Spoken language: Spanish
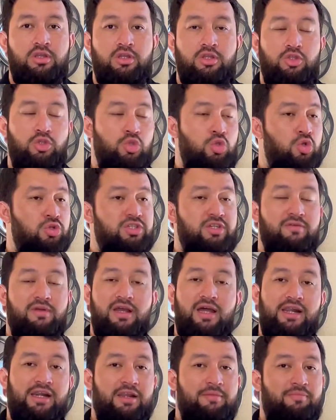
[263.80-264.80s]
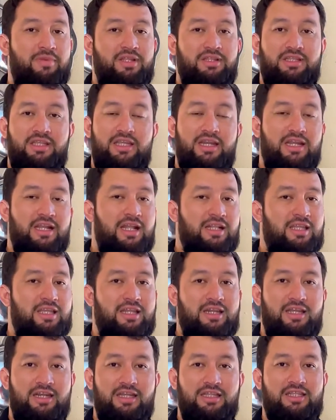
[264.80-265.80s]
no se van a arrepentir en
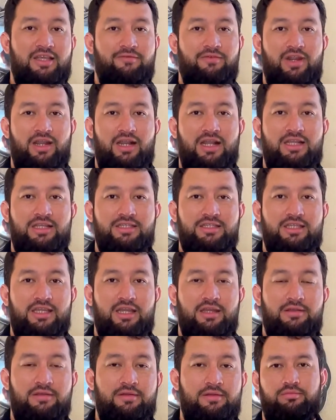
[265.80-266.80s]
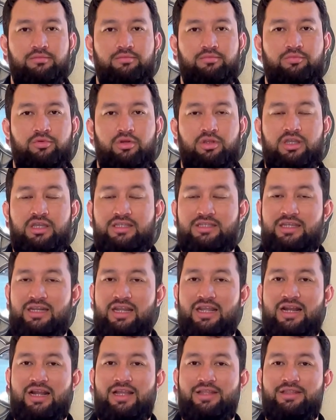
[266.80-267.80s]
adquirir esta fragancia porque es
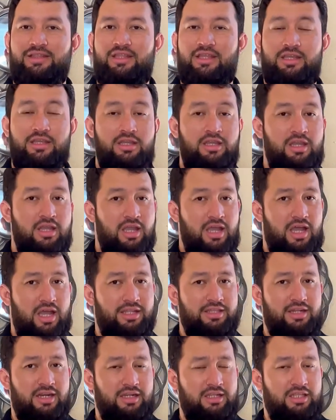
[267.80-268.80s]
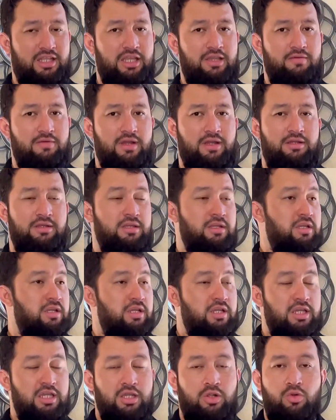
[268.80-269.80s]
elegante, atractiva
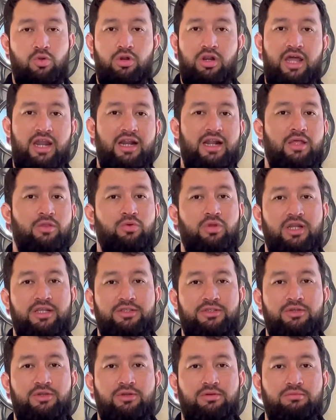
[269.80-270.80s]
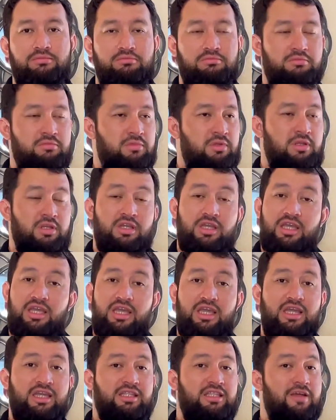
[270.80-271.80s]
y con larga duración.
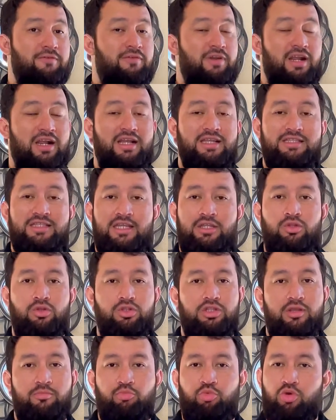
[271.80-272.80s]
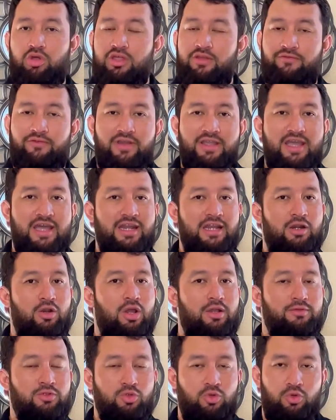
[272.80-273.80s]
Esta fragancia no te puede fallar en lo
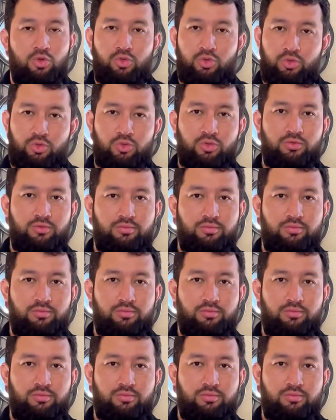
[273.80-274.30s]
absoluto.